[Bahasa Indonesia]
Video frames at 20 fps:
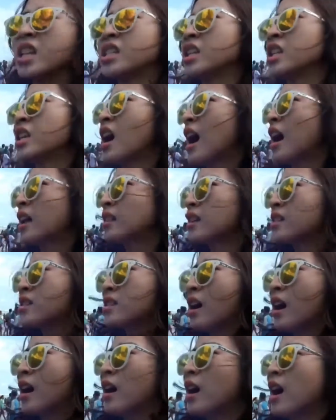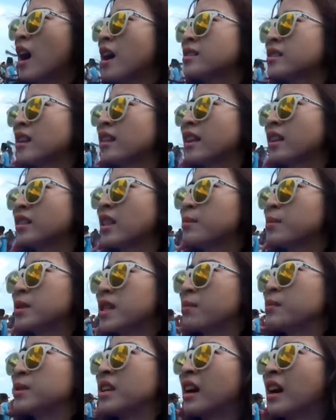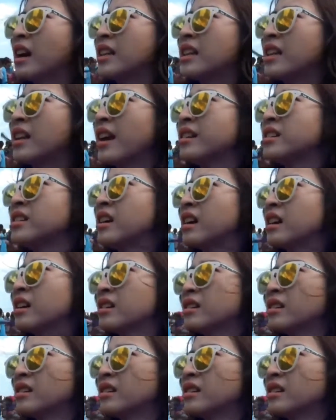sih, atas uh, asal kita bisa menjaga diri aja.